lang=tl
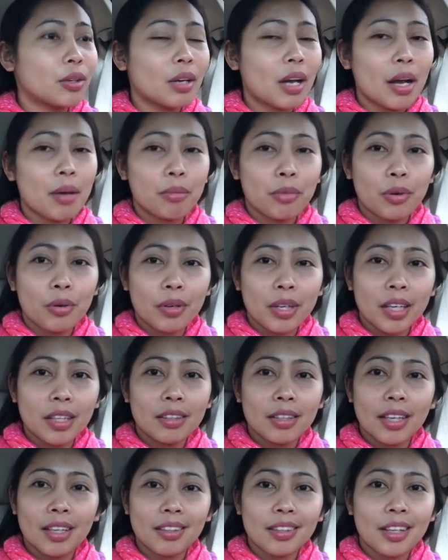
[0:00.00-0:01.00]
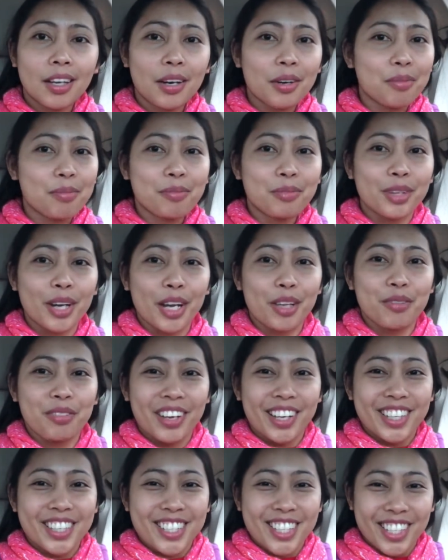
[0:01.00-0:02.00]
I'm cooking that um, dried
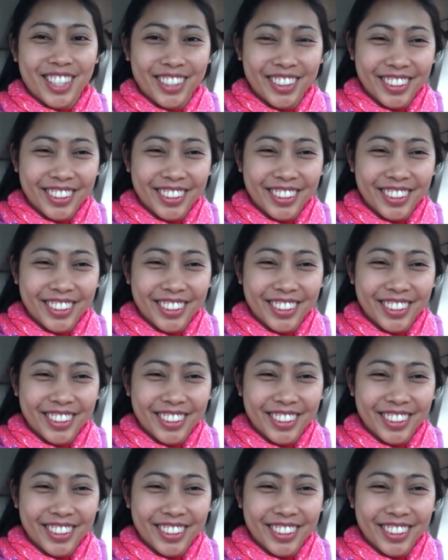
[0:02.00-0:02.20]
fish.